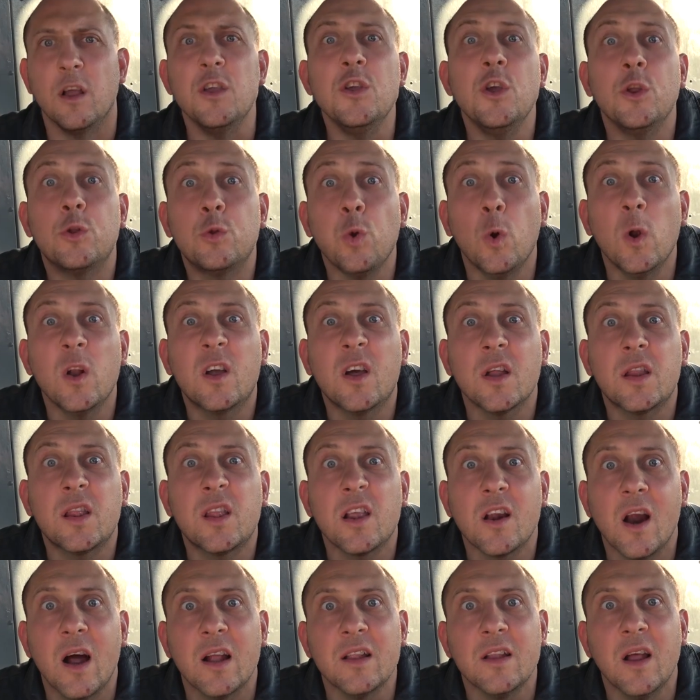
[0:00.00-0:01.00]
Это не только
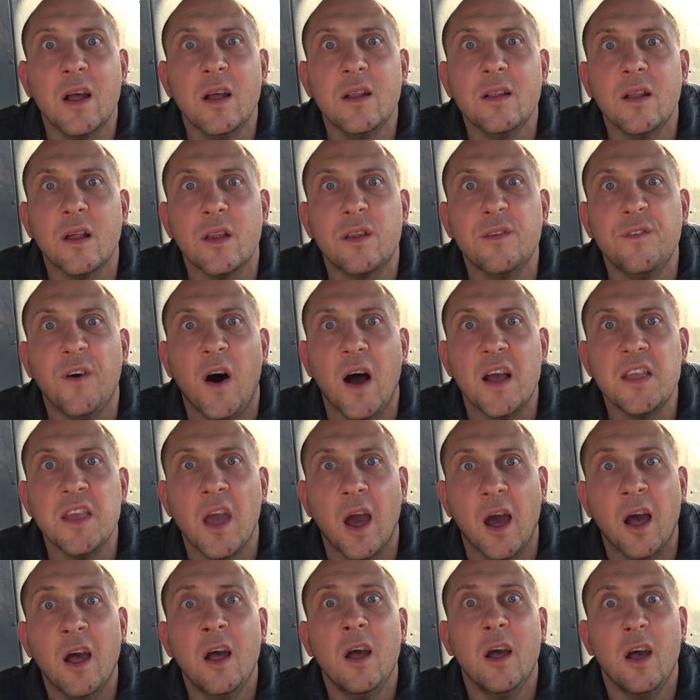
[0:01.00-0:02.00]
странное
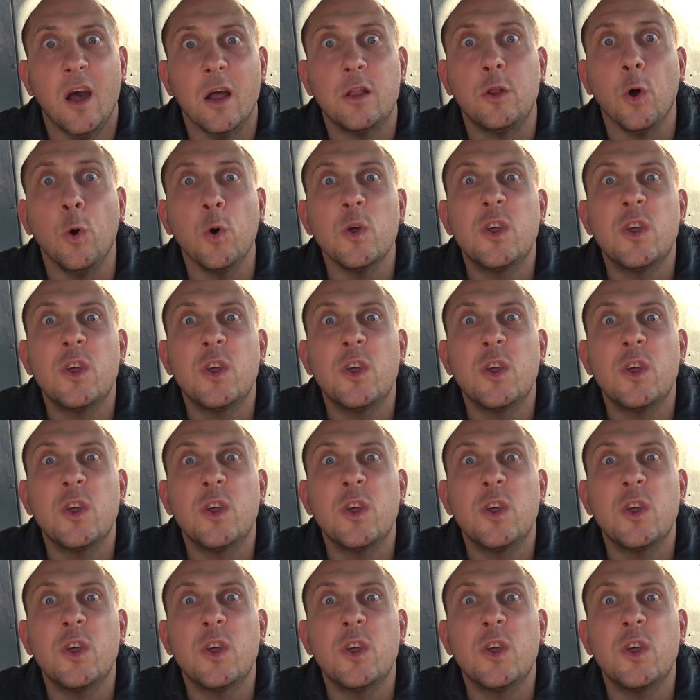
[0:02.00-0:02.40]
название, это